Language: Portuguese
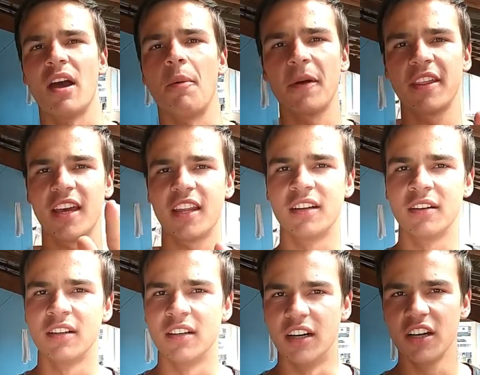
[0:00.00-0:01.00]
Rapaziada,
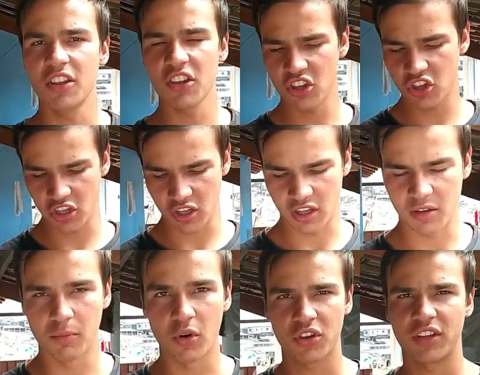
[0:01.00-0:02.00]
antes da gente
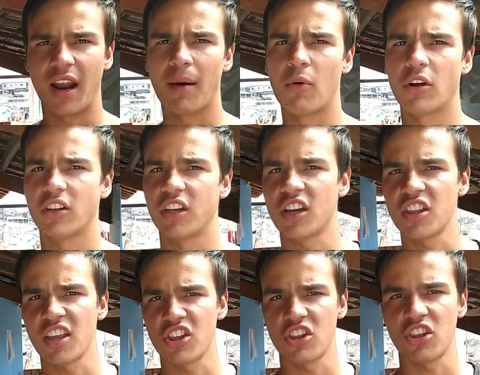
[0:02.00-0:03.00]
mostrar a moto aqui,
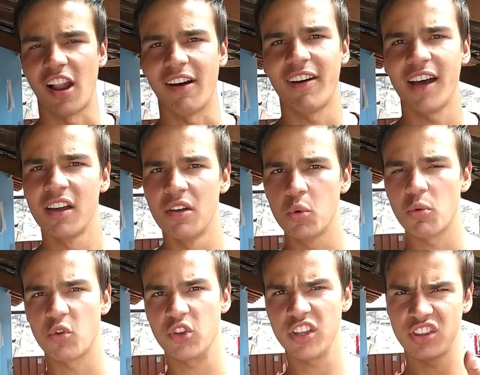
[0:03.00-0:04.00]
antes da gente lavar, pedir
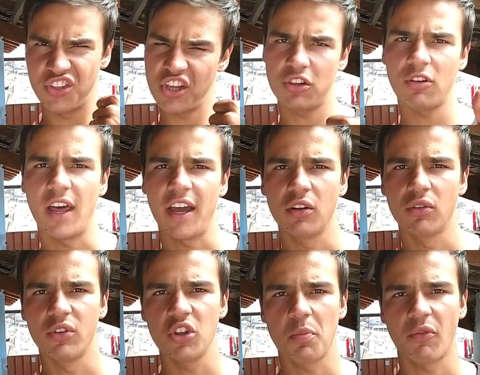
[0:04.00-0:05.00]
pra vocês, deixa seu like
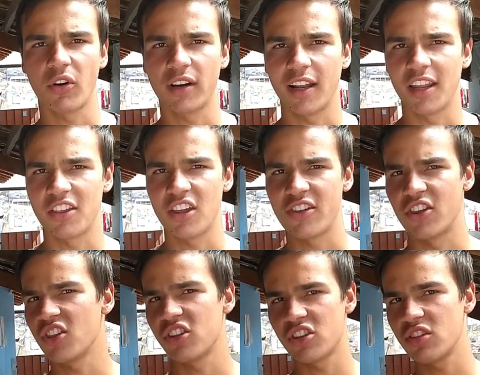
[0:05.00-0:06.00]
no vídeo pra fortalecer a
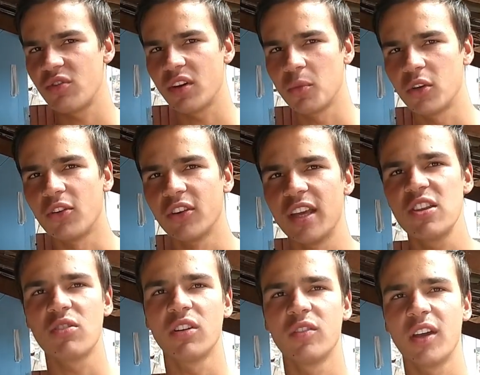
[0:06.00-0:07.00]
gente. A gente fica muito
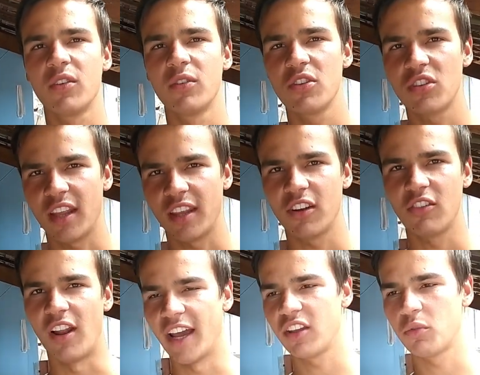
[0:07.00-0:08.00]
contente quando vê que o vídeo tá
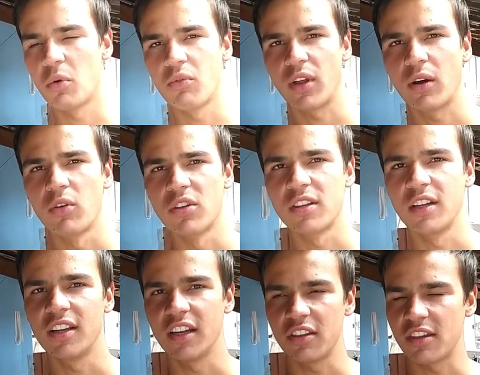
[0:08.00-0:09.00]
tendo like, o povo tá
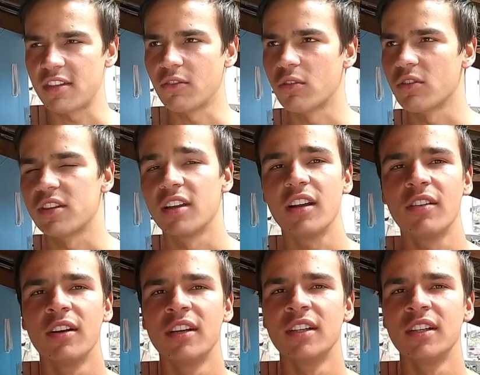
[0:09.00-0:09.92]
gostando aí, que vocês estão gostando.